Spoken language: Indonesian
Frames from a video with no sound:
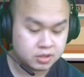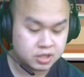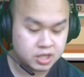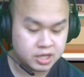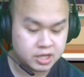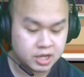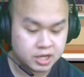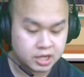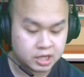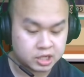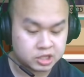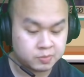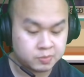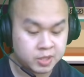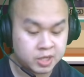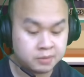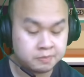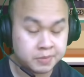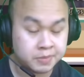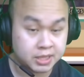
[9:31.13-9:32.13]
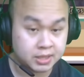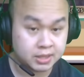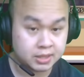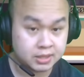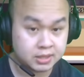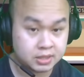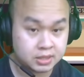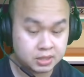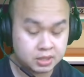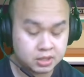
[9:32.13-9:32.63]
Tiga garis miring
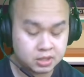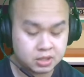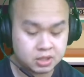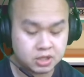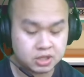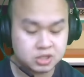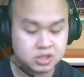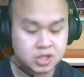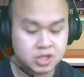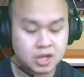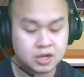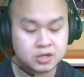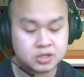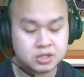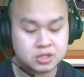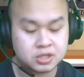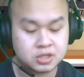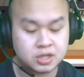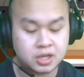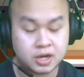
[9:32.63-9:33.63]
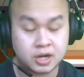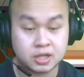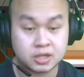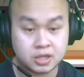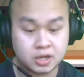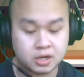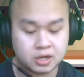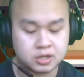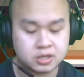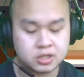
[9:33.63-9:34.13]
4 3 star
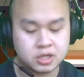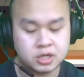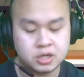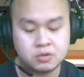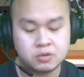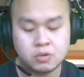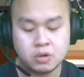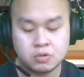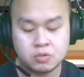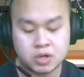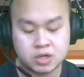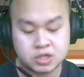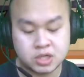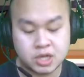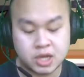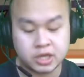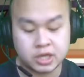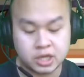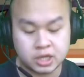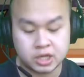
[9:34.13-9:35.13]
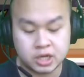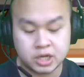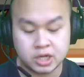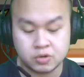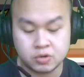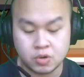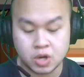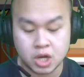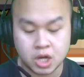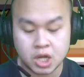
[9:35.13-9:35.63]
character. Jadi gua kurang Sky King ini
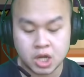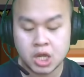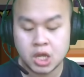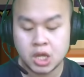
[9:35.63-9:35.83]
doang.